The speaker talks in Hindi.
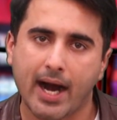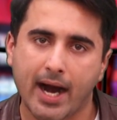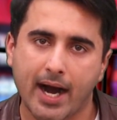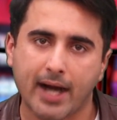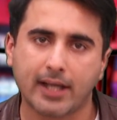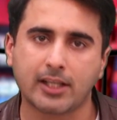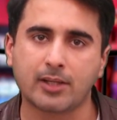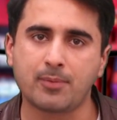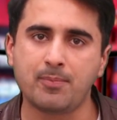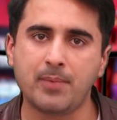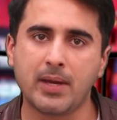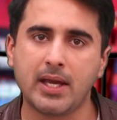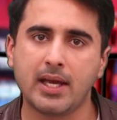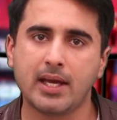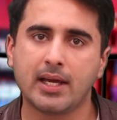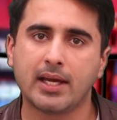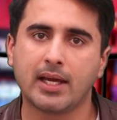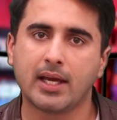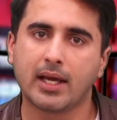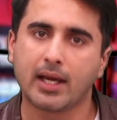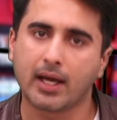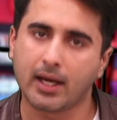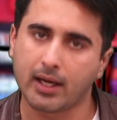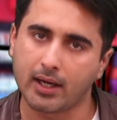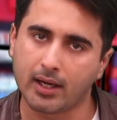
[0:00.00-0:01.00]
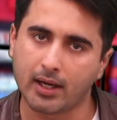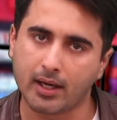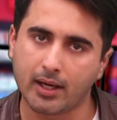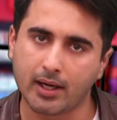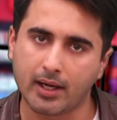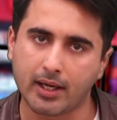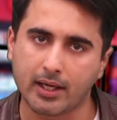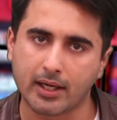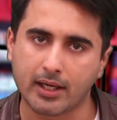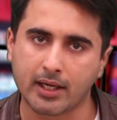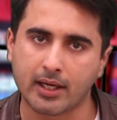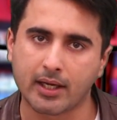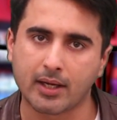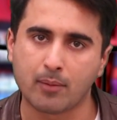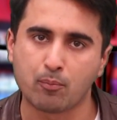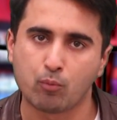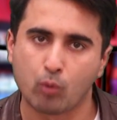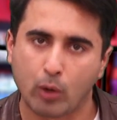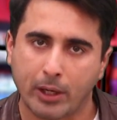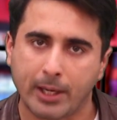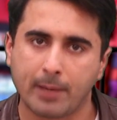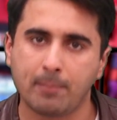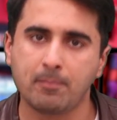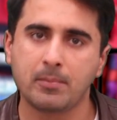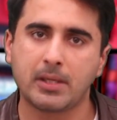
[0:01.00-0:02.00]
हक में
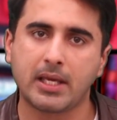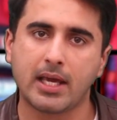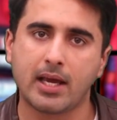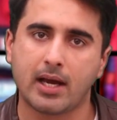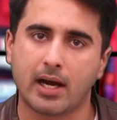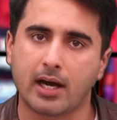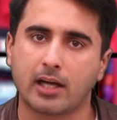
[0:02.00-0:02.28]
मुहिम के